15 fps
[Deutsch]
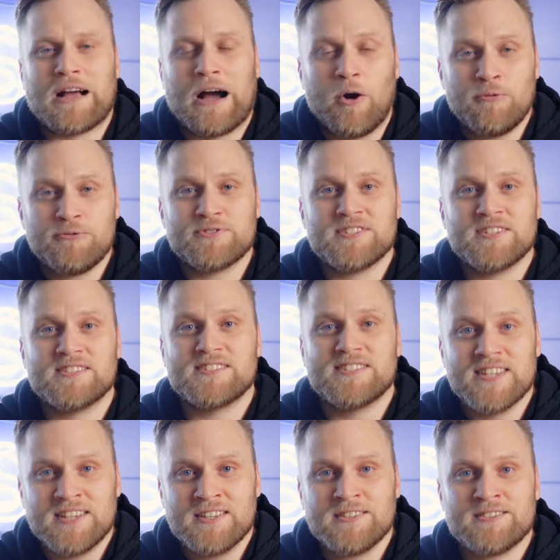kaufst dir
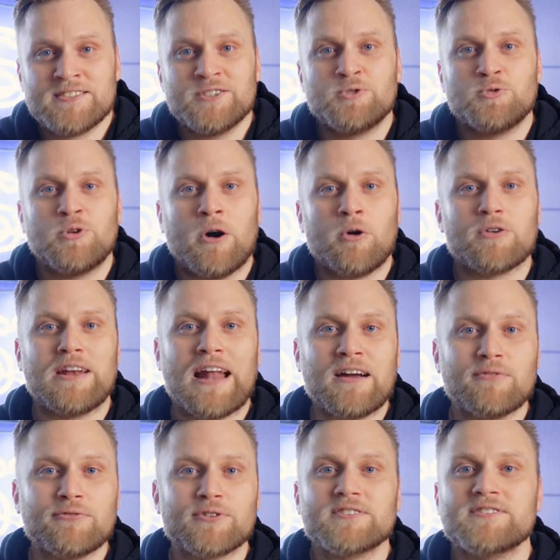Dinge, die du auch
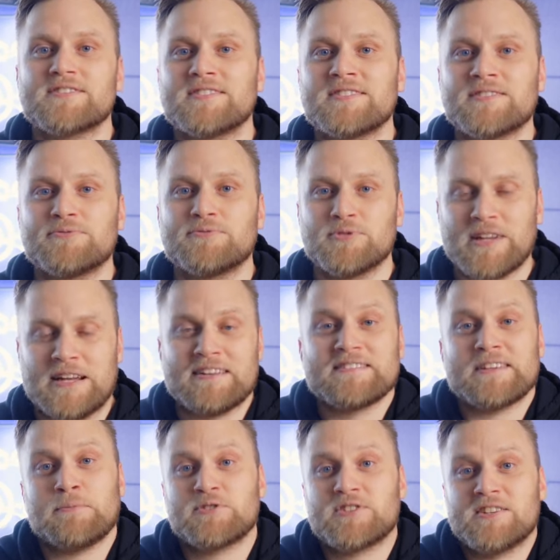langfristig für deine
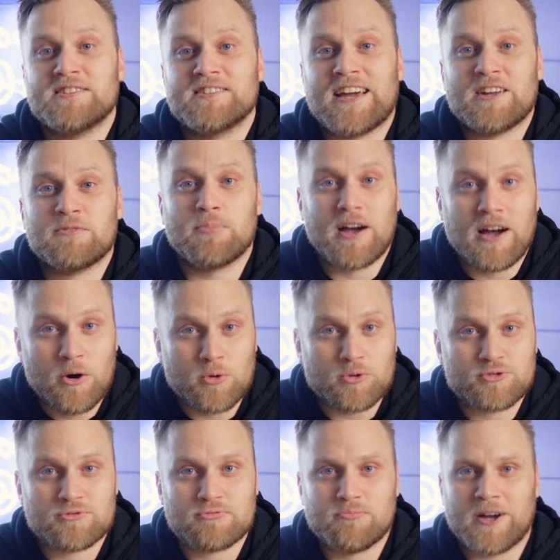Selbstständigkeit brauchst.